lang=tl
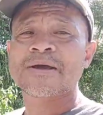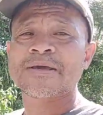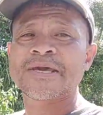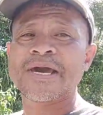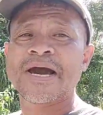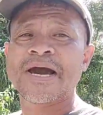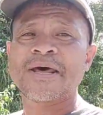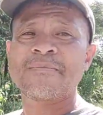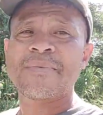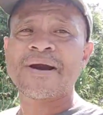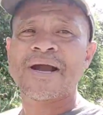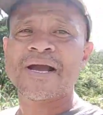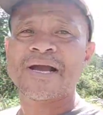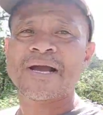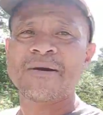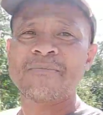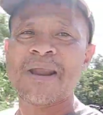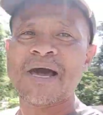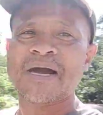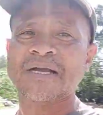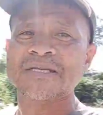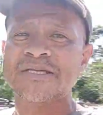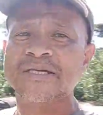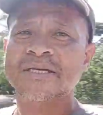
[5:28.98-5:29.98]
Yan mga
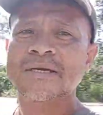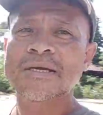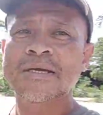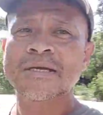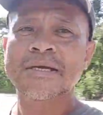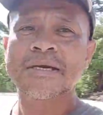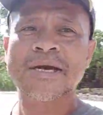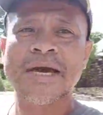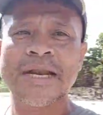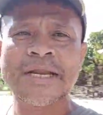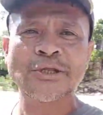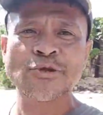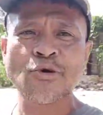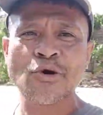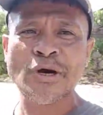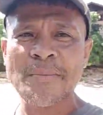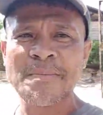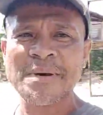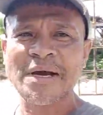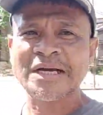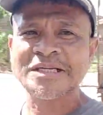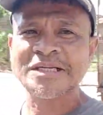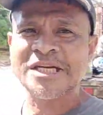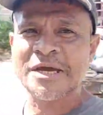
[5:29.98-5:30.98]
kablogs. Ganito
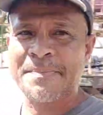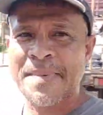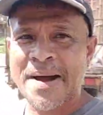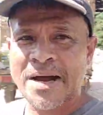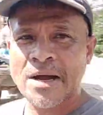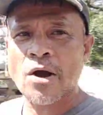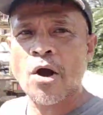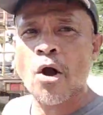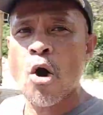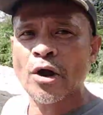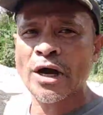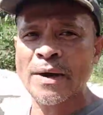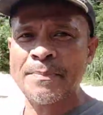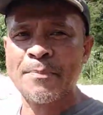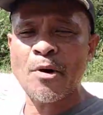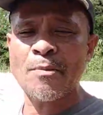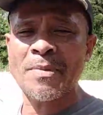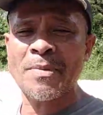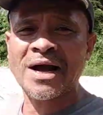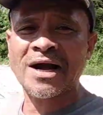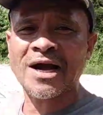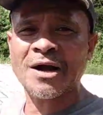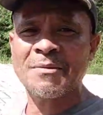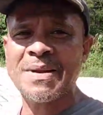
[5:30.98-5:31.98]
kami kasi pag Okay po
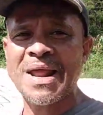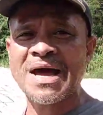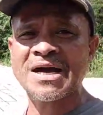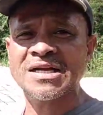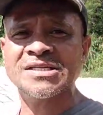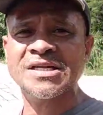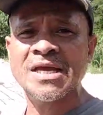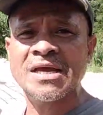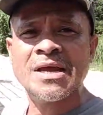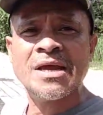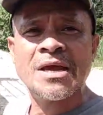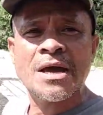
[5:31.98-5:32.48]
mga kablogs.